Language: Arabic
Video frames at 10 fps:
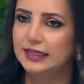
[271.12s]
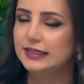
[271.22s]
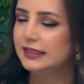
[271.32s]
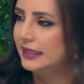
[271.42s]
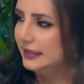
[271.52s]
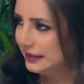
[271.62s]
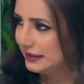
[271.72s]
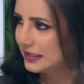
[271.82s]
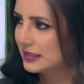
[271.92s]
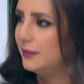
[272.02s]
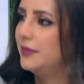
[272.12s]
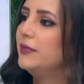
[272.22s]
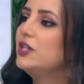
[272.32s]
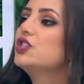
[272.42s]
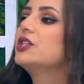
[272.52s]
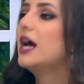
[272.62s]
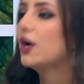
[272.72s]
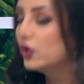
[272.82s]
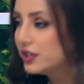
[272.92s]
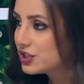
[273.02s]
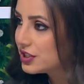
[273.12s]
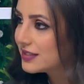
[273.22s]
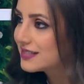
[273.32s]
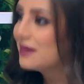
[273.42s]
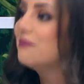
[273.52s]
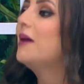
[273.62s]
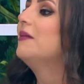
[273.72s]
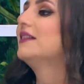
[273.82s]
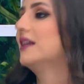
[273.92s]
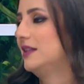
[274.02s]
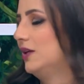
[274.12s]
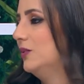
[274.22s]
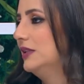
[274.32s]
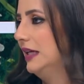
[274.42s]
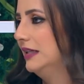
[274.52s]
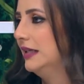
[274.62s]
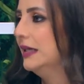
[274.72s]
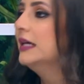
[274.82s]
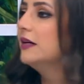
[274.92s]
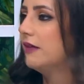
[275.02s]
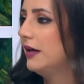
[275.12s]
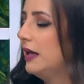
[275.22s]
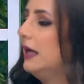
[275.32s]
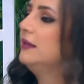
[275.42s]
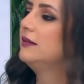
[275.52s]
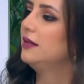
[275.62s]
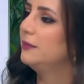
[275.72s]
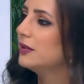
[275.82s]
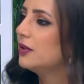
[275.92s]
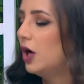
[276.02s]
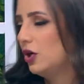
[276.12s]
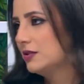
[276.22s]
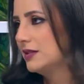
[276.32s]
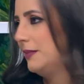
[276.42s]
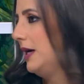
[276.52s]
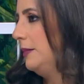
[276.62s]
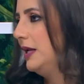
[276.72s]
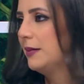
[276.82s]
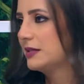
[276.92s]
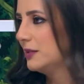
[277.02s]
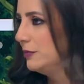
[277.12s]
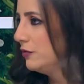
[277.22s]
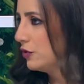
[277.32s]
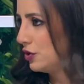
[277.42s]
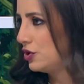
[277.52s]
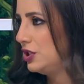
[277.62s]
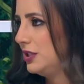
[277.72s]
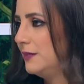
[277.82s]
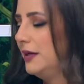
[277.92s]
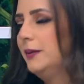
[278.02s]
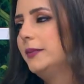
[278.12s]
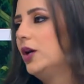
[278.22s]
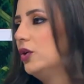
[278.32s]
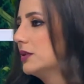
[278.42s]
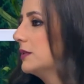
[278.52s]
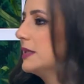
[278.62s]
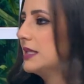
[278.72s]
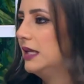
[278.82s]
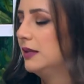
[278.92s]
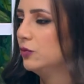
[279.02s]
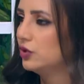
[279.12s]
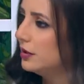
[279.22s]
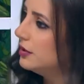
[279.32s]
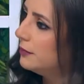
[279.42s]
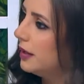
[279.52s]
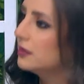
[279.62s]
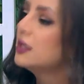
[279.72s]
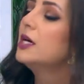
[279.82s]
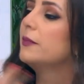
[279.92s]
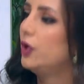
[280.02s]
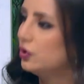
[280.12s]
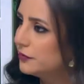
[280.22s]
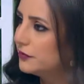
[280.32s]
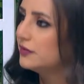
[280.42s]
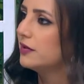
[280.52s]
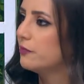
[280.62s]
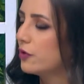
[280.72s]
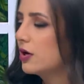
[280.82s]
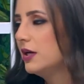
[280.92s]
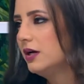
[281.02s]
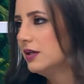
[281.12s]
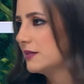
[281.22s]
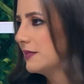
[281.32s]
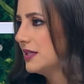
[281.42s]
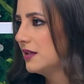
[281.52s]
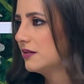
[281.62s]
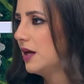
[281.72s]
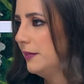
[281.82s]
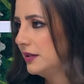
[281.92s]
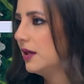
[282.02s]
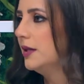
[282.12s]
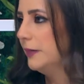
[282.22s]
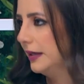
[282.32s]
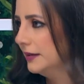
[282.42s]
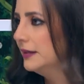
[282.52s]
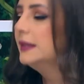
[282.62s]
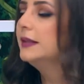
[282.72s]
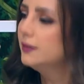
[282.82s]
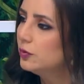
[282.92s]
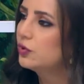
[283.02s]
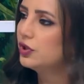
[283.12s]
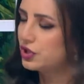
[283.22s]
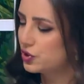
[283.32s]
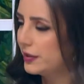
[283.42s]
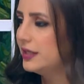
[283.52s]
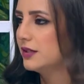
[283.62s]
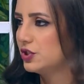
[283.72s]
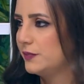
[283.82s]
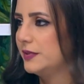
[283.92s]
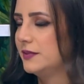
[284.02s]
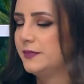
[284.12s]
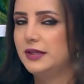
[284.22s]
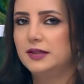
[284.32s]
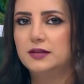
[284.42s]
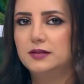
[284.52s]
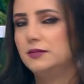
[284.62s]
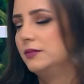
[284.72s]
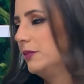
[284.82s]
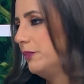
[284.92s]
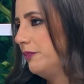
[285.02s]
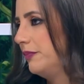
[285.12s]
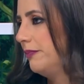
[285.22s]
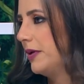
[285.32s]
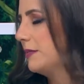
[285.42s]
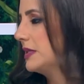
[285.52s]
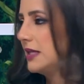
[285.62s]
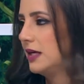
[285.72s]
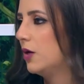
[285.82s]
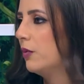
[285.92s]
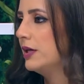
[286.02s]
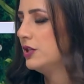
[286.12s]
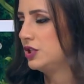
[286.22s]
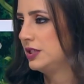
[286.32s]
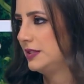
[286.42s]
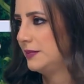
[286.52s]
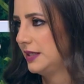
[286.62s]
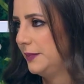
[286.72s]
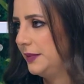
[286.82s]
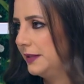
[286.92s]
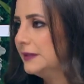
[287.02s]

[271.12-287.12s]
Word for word: الاكل القليل الدسم آه، آه، لما يجي ياكل شيء دسم ما بيقدر يتعود عليه لي آه، فانا عاده لما احط لما اعملها مثلا بالفوتوتشيني بحب احط مثلا مطيبات بحط فطر بروكلي خلص بصير طعم طيب الطعم الزاكي صح 100% حطي شويه جبنه بارميزان او اي شيء انت بتحبيه اوكي